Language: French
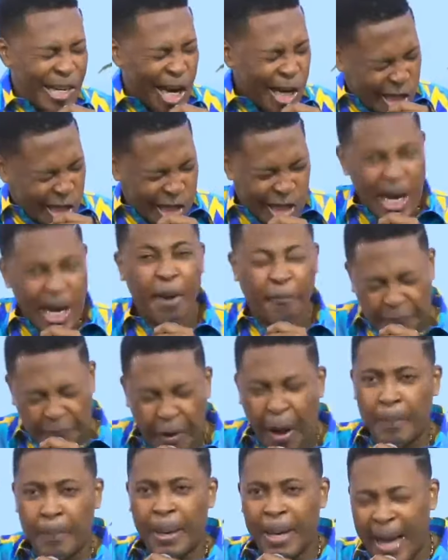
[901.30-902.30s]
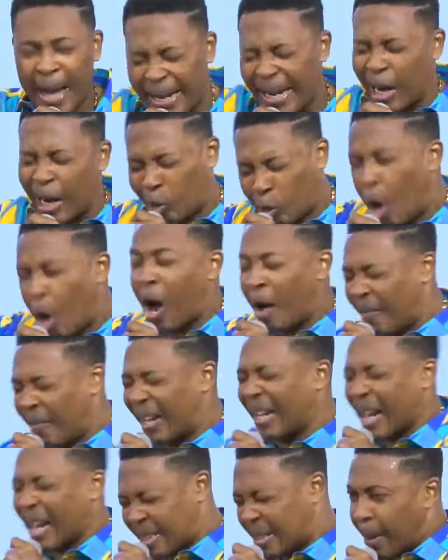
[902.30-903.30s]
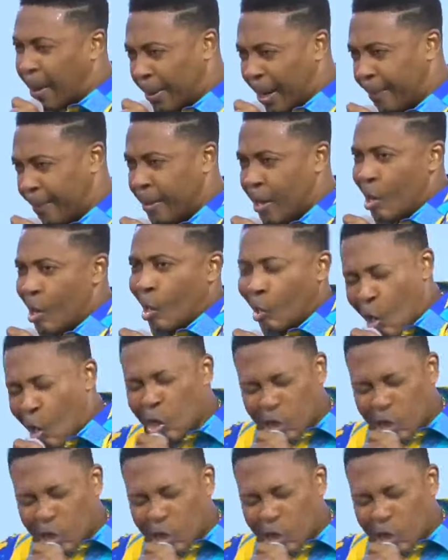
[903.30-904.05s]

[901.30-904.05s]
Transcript: dans chaque famille en accord avec l'assemblée le